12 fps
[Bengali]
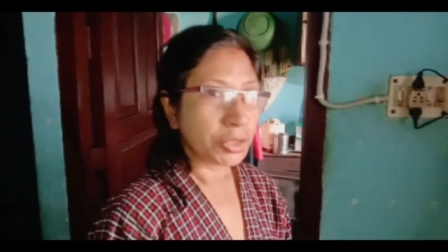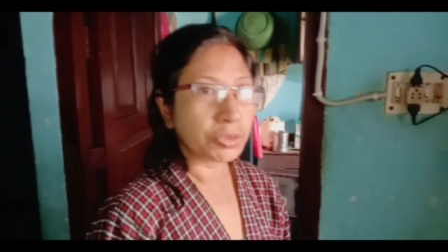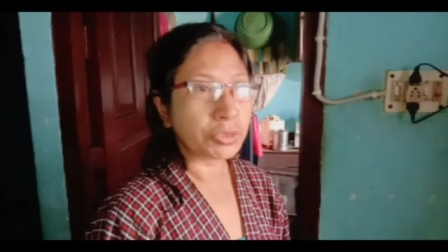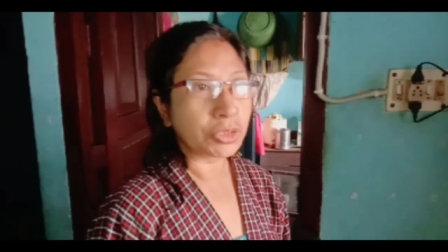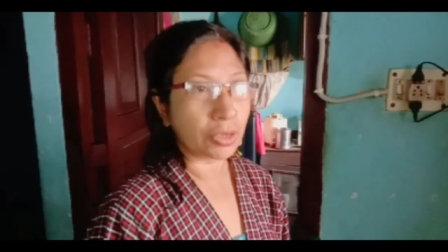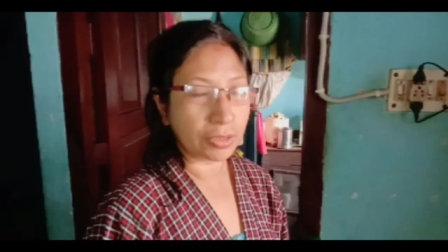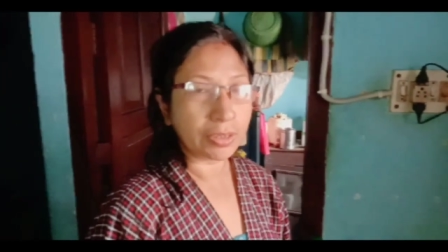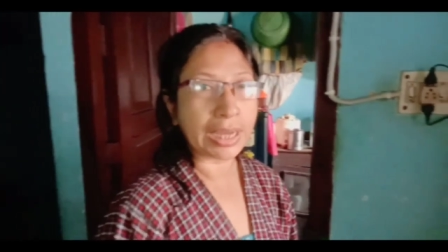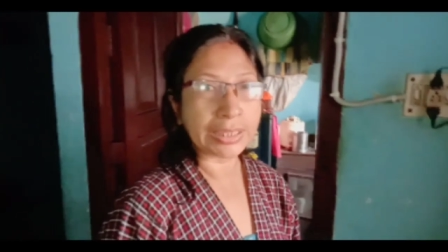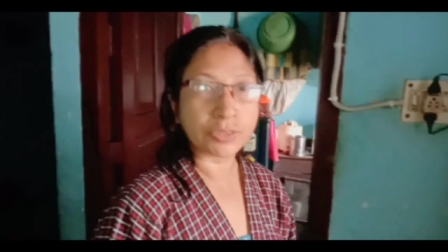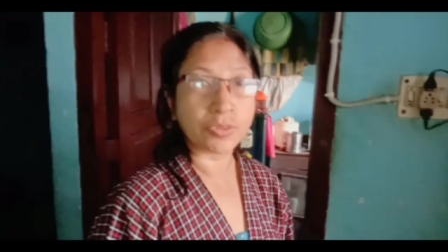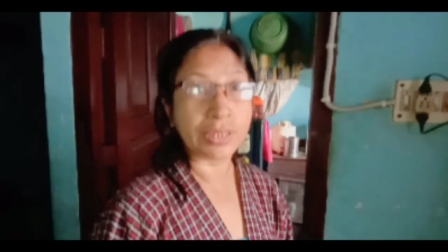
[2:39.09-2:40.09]
তো চলো
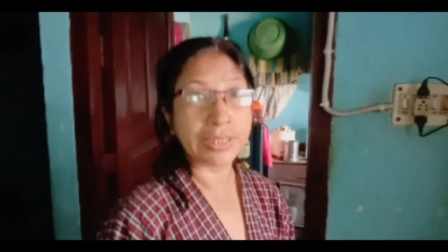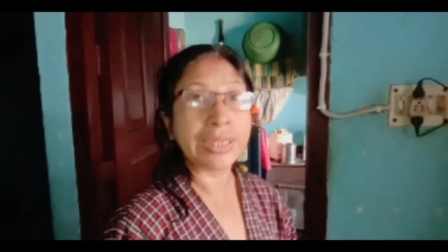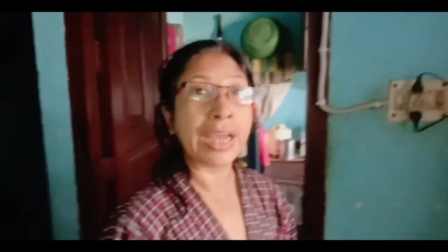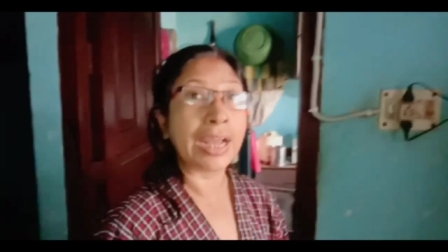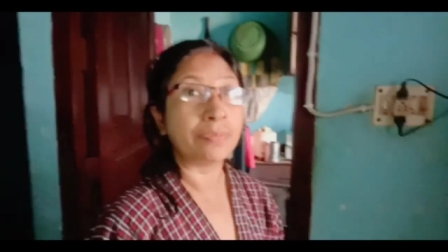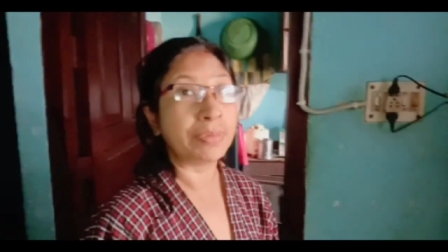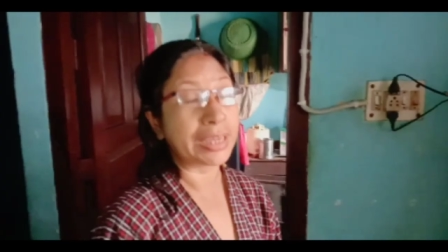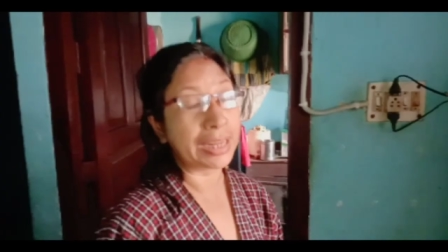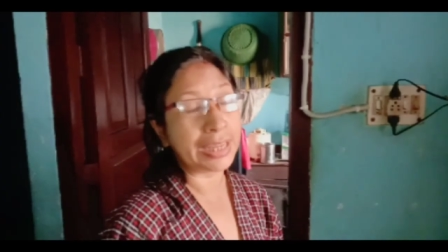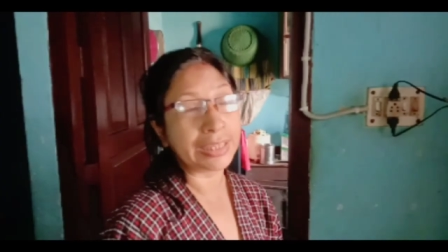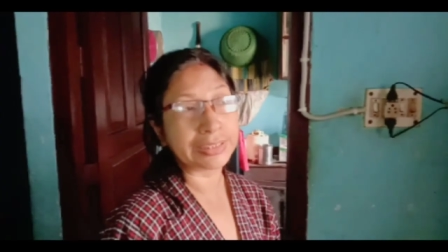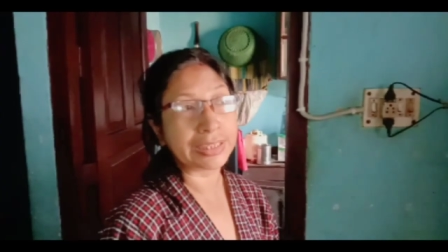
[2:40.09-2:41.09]
কাজ করে নিই আর
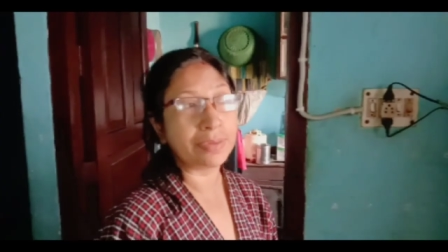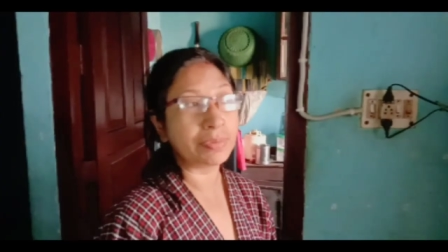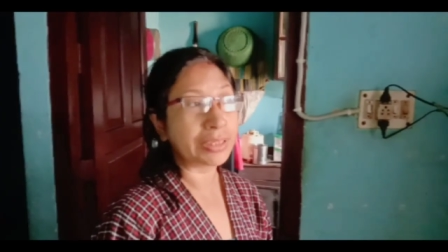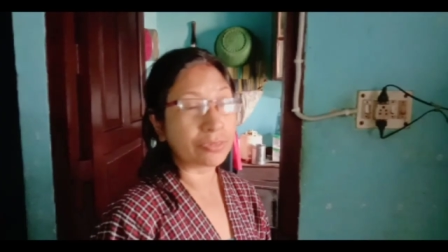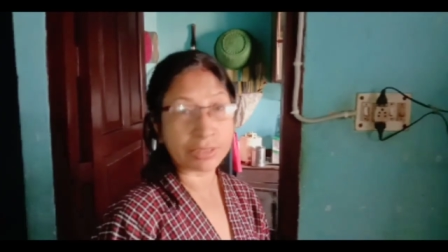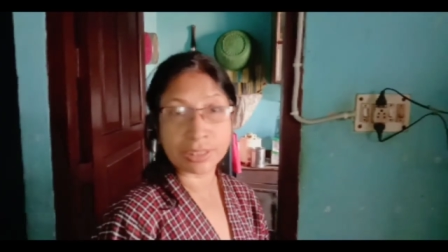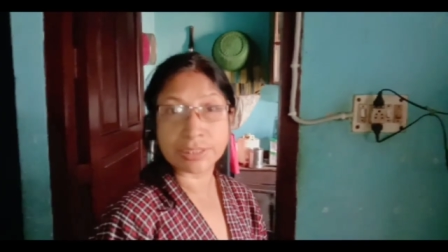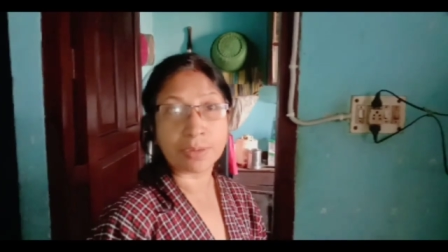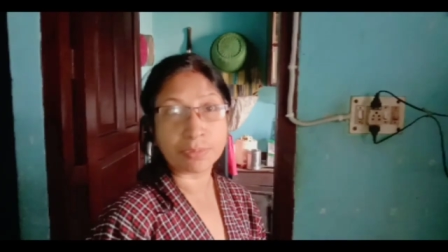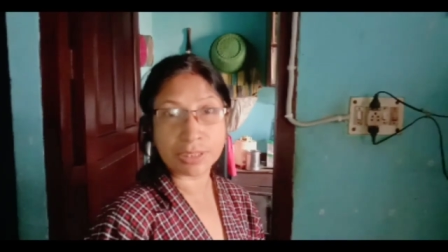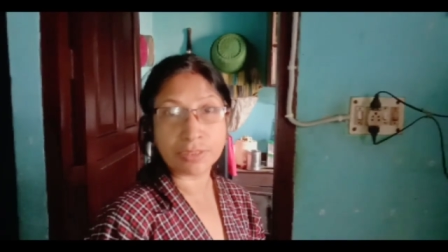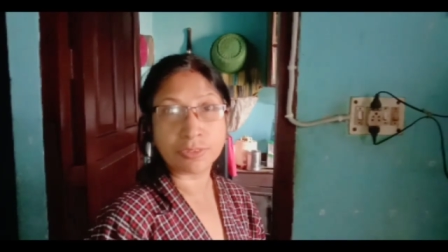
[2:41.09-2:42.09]
বিকালে আজকে আমি কোথায়
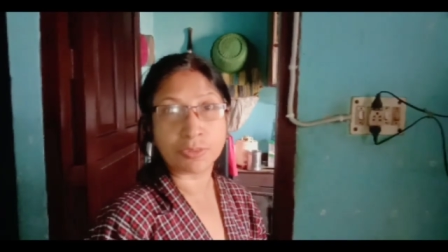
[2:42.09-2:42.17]
যাবো জানো